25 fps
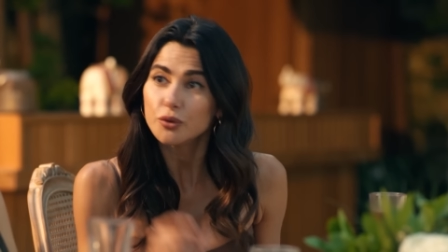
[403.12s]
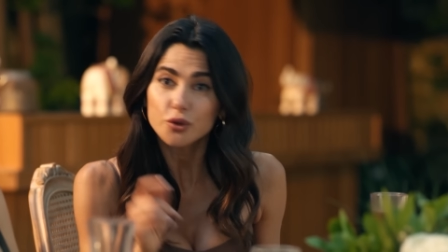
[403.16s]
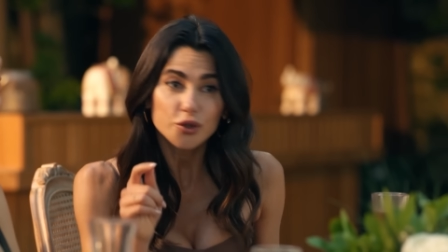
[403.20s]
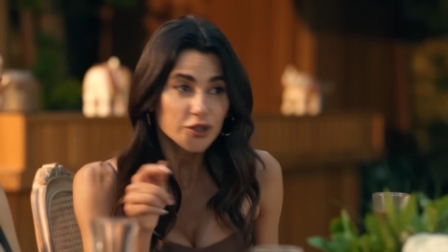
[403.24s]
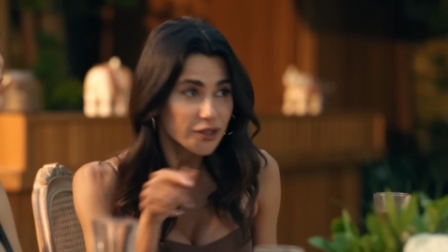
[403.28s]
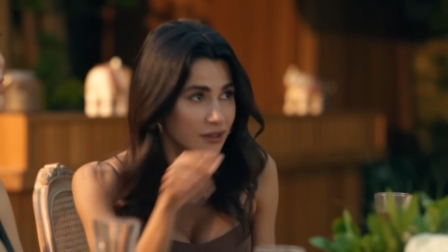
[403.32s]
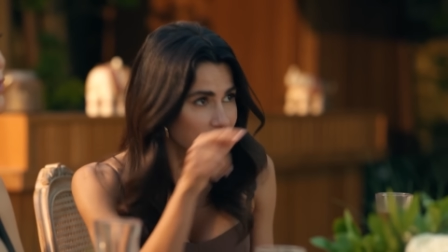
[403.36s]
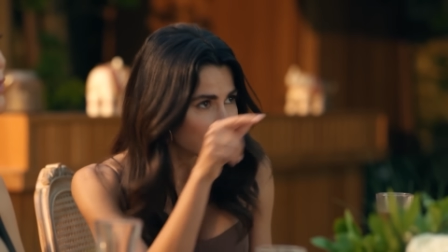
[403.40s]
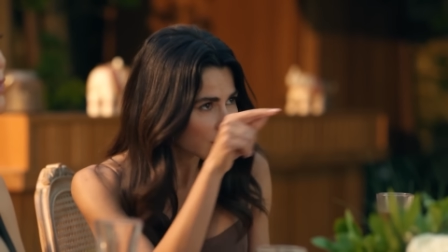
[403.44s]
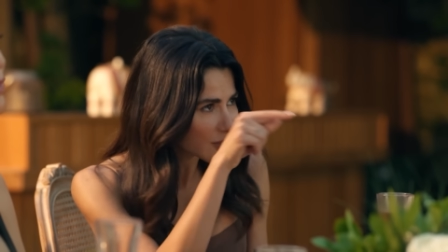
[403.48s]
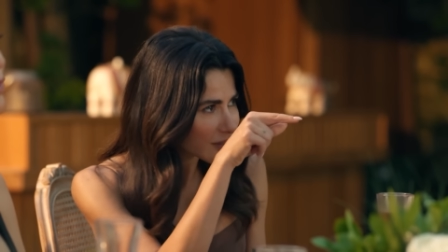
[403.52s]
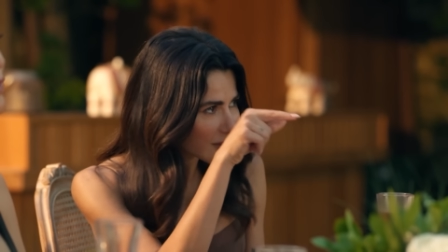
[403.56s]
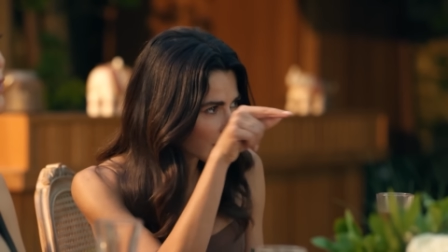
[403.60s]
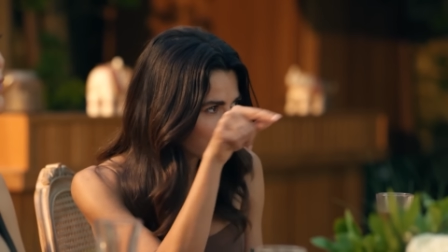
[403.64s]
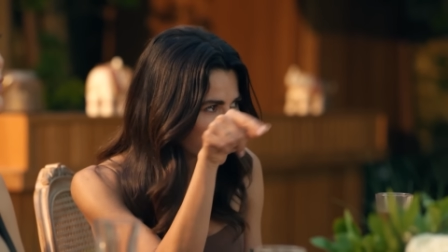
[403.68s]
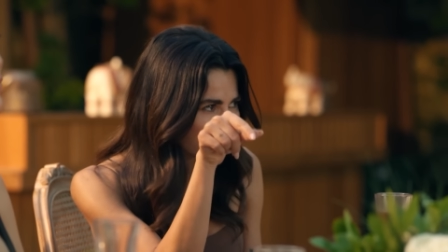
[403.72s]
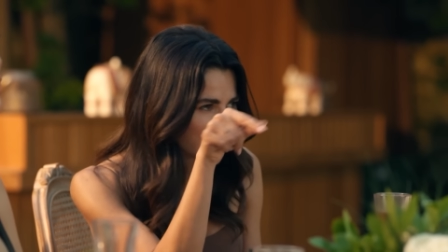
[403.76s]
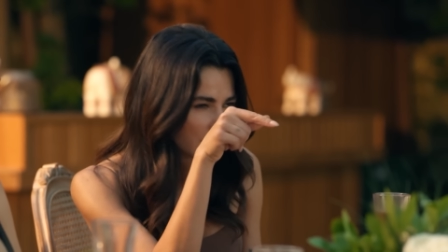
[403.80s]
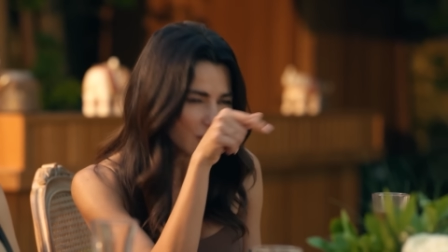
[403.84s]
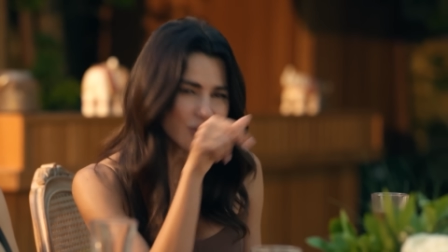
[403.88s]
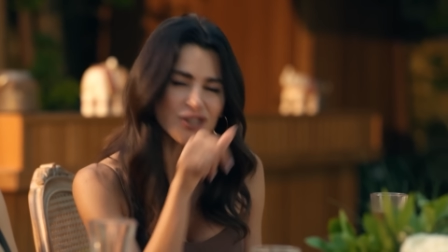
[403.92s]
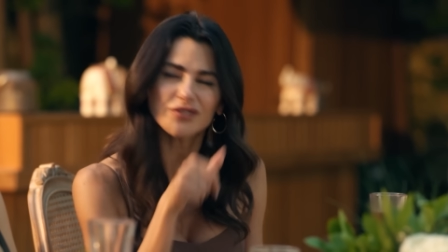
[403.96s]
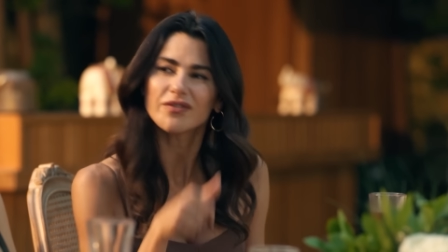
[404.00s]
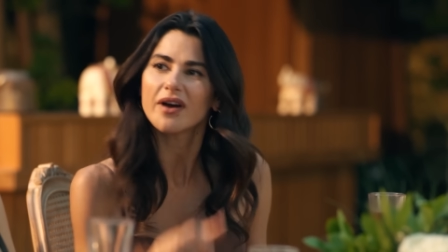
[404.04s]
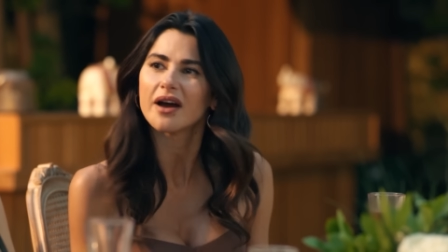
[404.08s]
Bu işin içinde
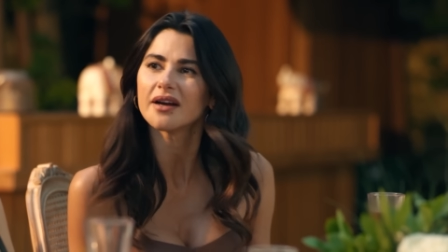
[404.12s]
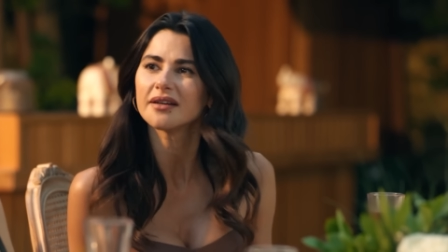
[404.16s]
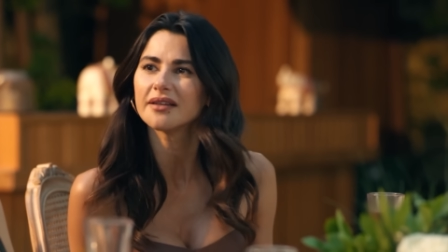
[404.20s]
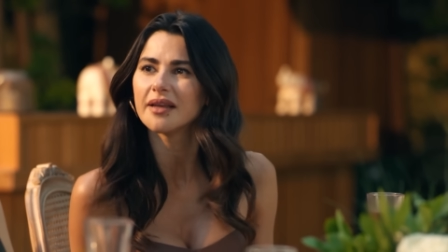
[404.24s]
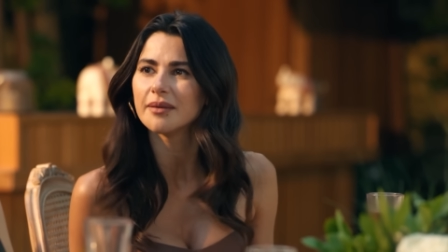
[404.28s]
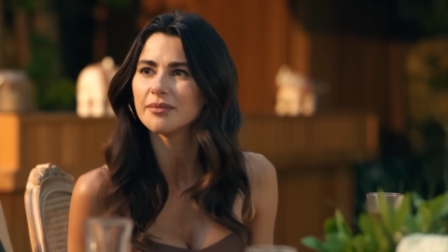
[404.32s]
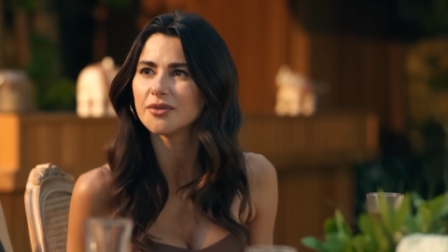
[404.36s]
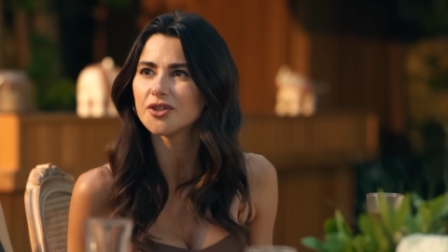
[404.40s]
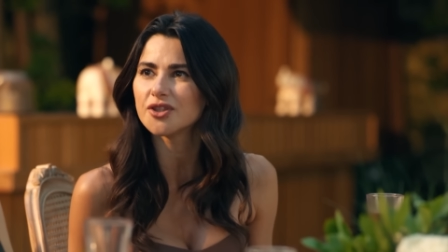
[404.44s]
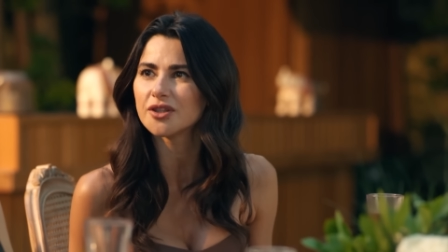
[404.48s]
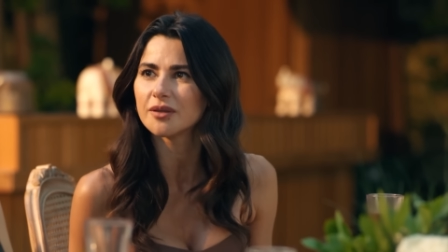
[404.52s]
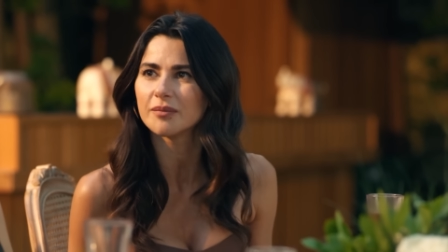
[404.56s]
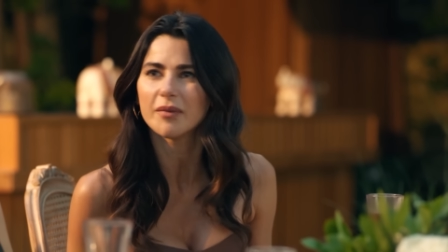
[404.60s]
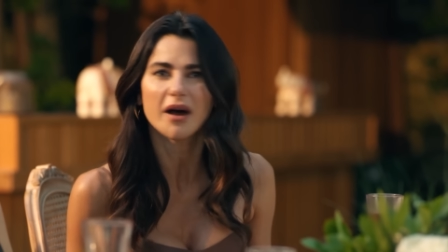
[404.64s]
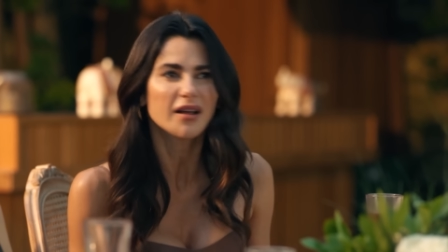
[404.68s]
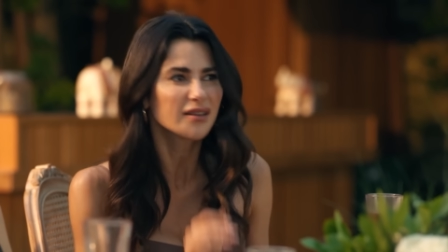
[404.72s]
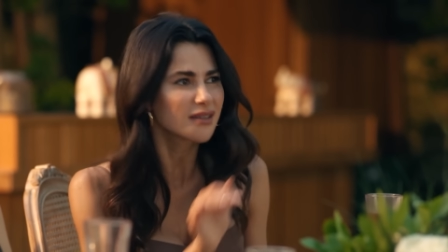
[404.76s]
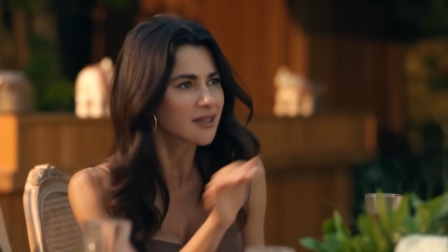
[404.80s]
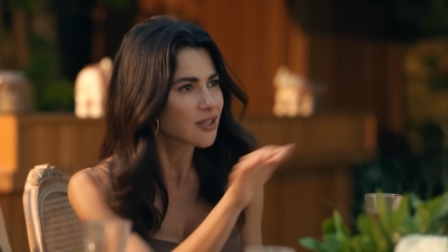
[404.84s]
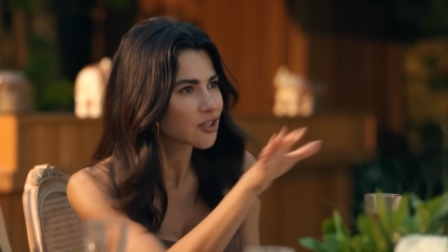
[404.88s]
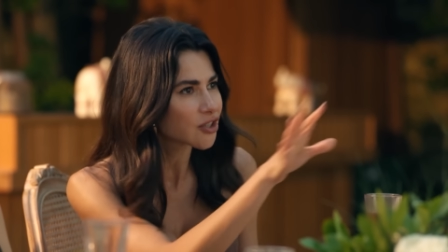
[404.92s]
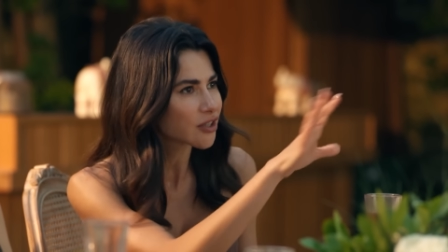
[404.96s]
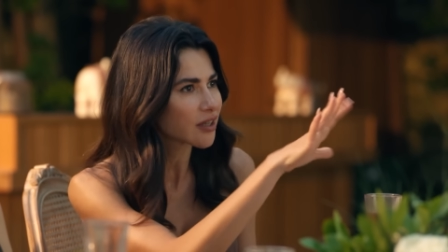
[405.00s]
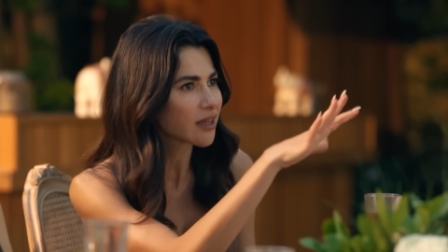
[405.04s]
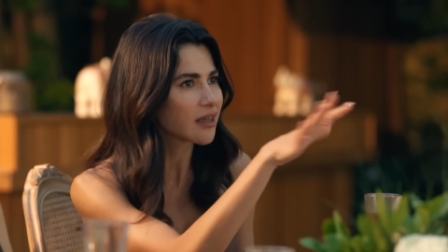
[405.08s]
bir iş var demiştim.
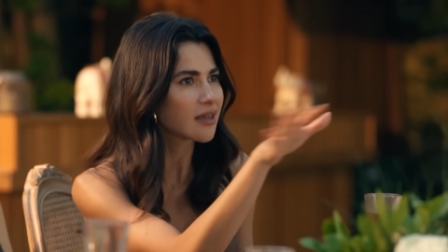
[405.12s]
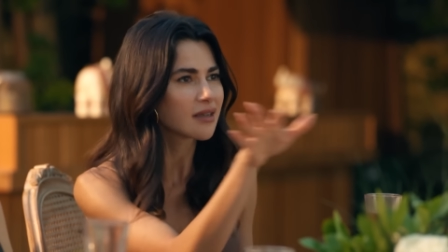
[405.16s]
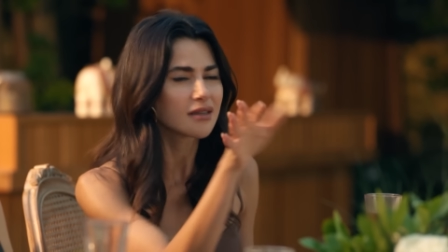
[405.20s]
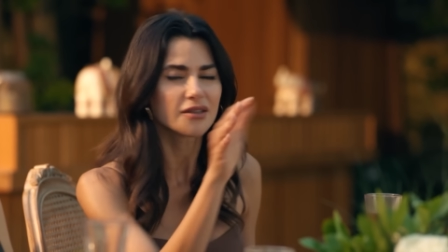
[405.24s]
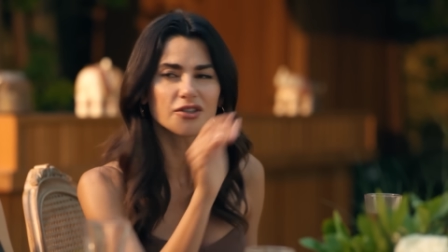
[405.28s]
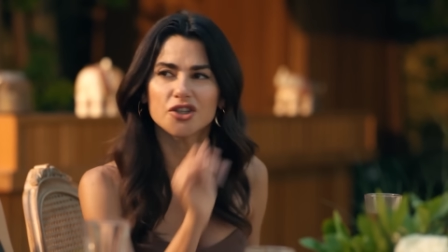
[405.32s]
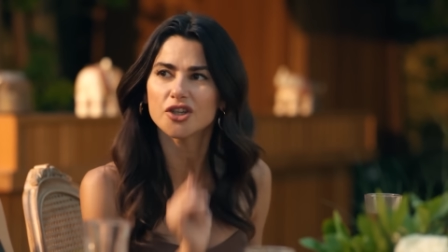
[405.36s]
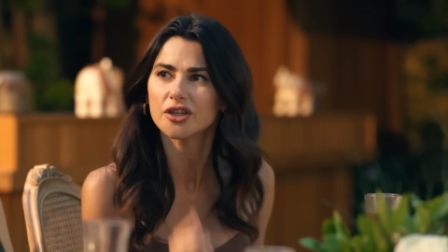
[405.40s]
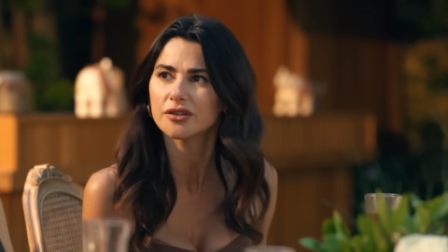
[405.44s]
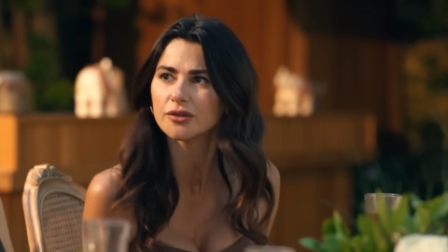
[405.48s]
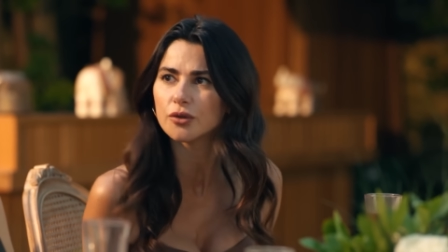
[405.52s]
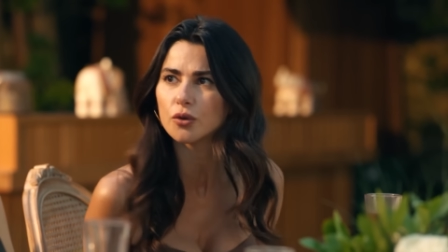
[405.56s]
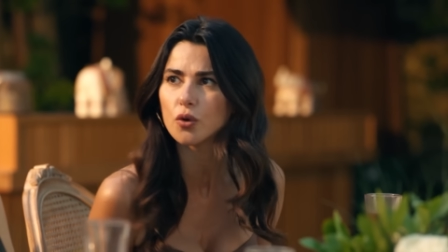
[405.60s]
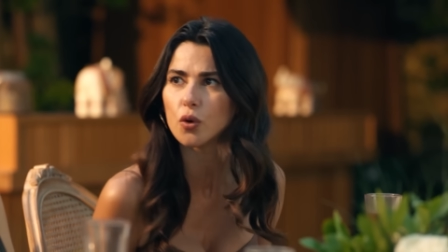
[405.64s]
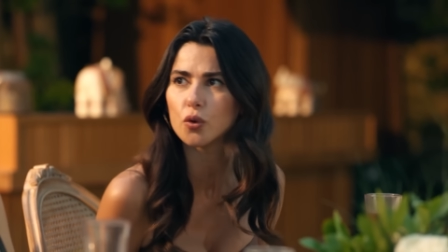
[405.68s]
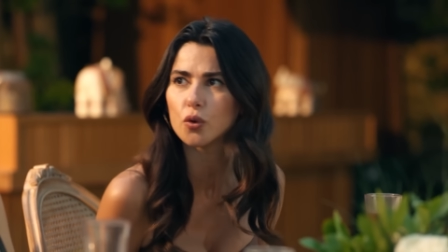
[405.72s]
Al işte çıktı